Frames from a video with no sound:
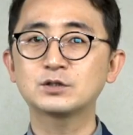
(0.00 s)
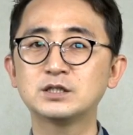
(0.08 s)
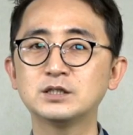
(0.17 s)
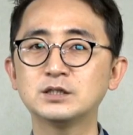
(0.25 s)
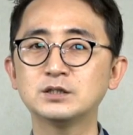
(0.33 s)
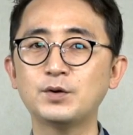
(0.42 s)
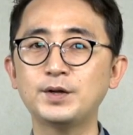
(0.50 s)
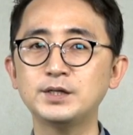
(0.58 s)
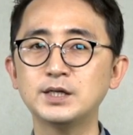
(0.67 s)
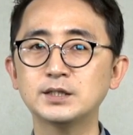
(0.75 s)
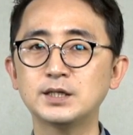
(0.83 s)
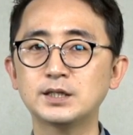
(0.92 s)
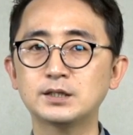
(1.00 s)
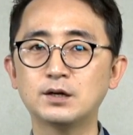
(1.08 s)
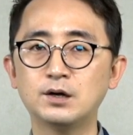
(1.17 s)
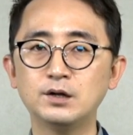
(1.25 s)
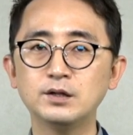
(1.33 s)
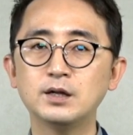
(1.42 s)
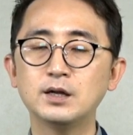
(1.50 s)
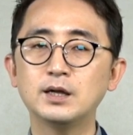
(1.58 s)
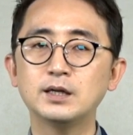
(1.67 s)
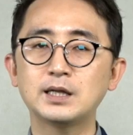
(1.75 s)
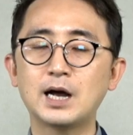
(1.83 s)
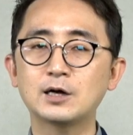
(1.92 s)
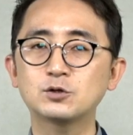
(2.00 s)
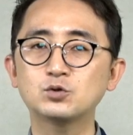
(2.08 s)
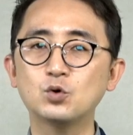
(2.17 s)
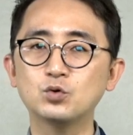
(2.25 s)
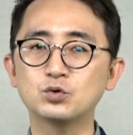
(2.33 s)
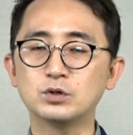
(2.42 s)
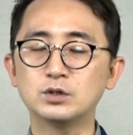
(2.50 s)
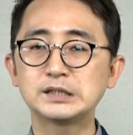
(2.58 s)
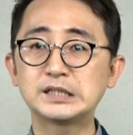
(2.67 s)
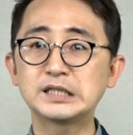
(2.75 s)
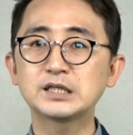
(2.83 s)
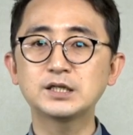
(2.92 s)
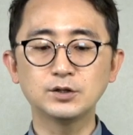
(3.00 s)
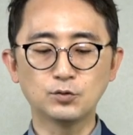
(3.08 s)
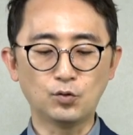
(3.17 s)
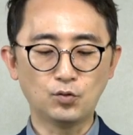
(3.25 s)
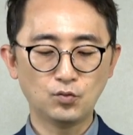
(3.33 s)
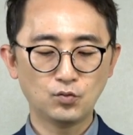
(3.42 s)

그 회의에서 했던 약속을 지키고